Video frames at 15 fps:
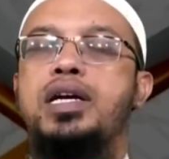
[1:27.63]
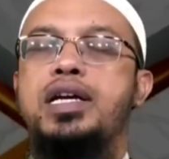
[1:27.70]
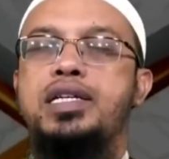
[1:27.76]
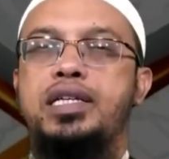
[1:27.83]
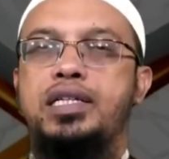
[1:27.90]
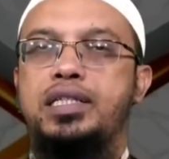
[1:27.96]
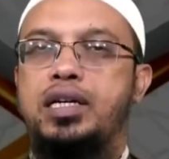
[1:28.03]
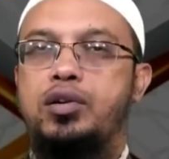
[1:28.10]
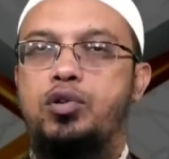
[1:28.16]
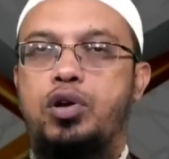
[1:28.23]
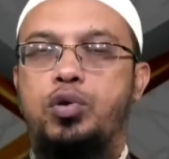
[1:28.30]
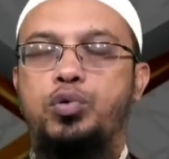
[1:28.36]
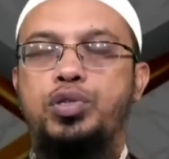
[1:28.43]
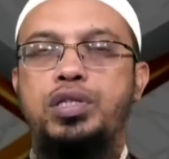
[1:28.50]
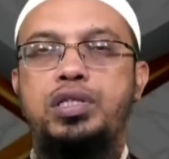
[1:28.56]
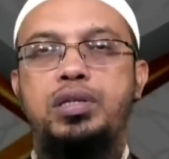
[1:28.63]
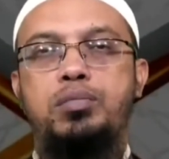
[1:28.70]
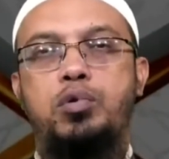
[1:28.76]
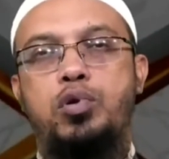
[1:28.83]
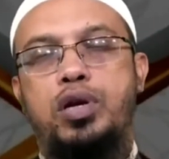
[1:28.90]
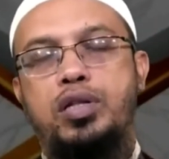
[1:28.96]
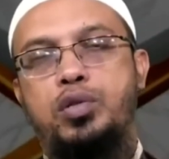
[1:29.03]
এই চেষ্টা করা উচিত যে
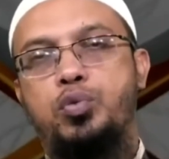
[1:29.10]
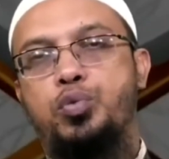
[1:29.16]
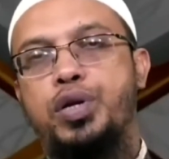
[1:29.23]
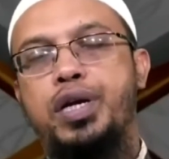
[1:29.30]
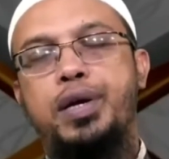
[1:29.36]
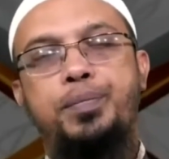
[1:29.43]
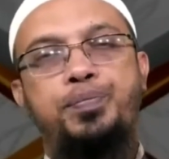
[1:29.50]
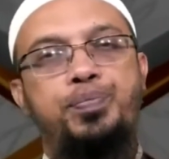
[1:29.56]
ভোর রাতে উঠে